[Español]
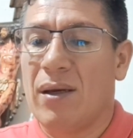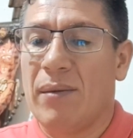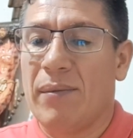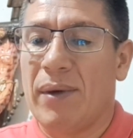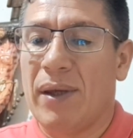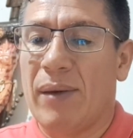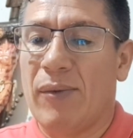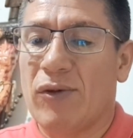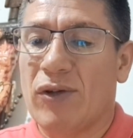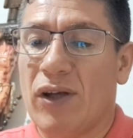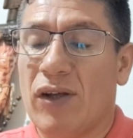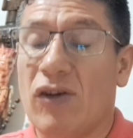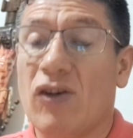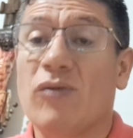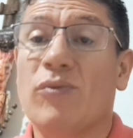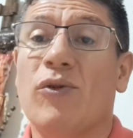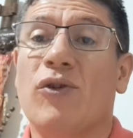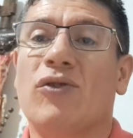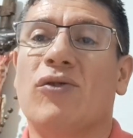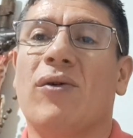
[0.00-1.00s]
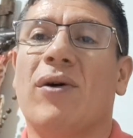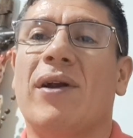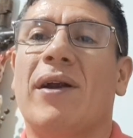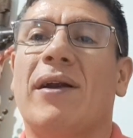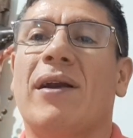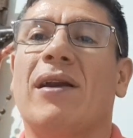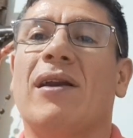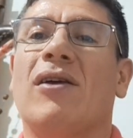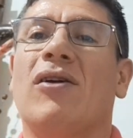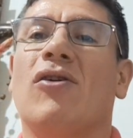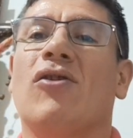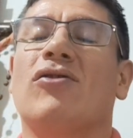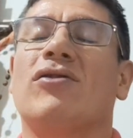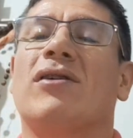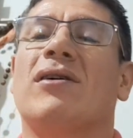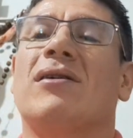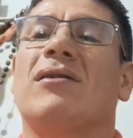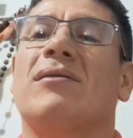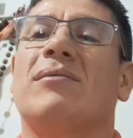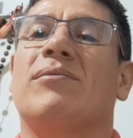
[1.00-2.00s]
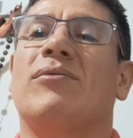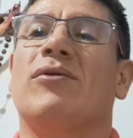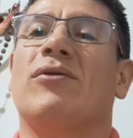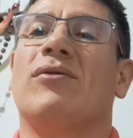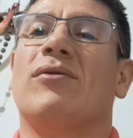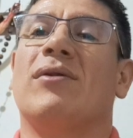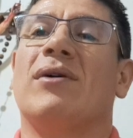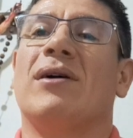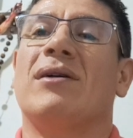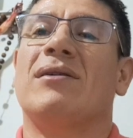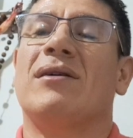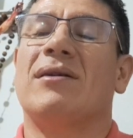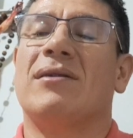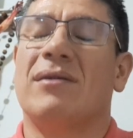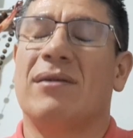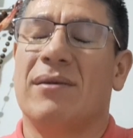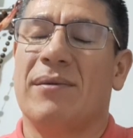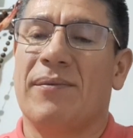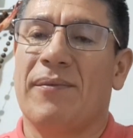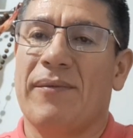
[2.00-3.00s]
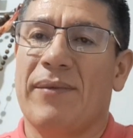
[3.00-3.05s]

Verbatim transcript: Pedimos a Dios por todas las religiosas, por todas esas